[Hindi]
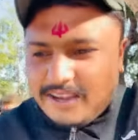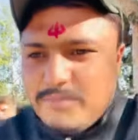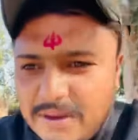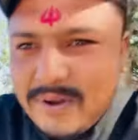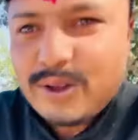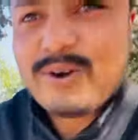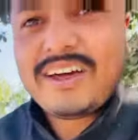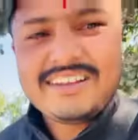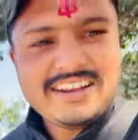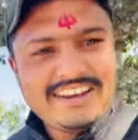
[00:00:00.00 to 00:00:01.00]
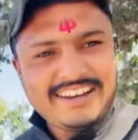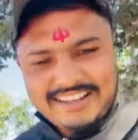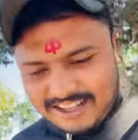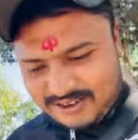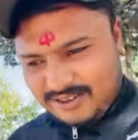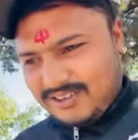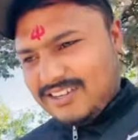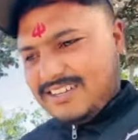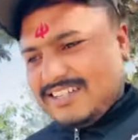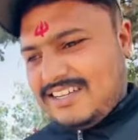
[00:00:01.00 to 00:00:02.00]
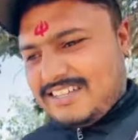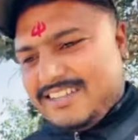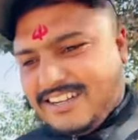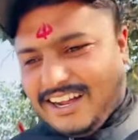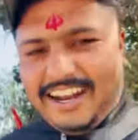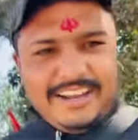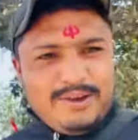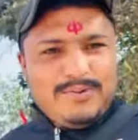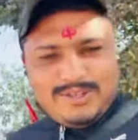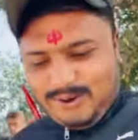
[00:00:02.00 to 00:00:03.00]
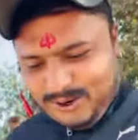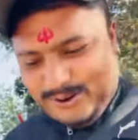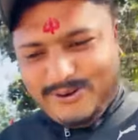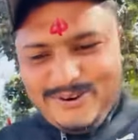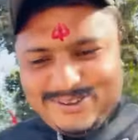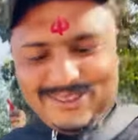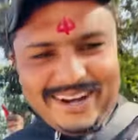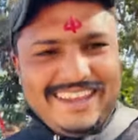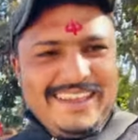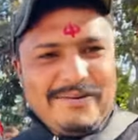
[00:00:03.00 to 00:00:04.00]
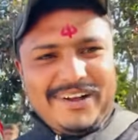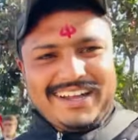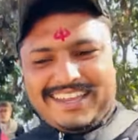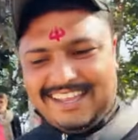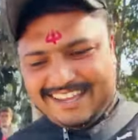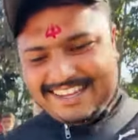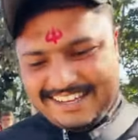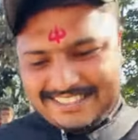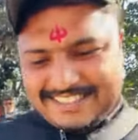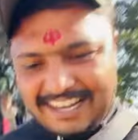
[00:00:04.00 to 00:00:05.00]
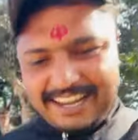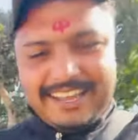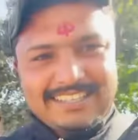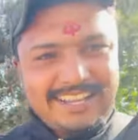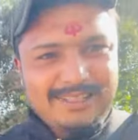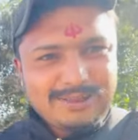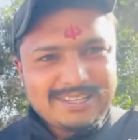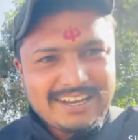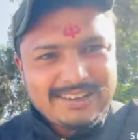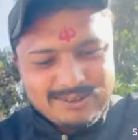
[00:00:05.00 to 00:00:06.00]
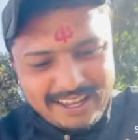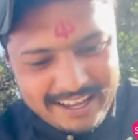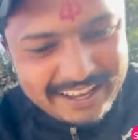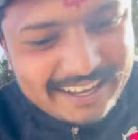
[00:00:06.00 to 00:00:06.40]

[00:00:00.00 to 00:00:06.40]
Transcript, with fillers: हैं मैं भी थोड़ा जल ले लेता हूँ हालांकि मुझे कोई रोग वोग तो नहीं है बाकी जल है जल तो जल ही होता है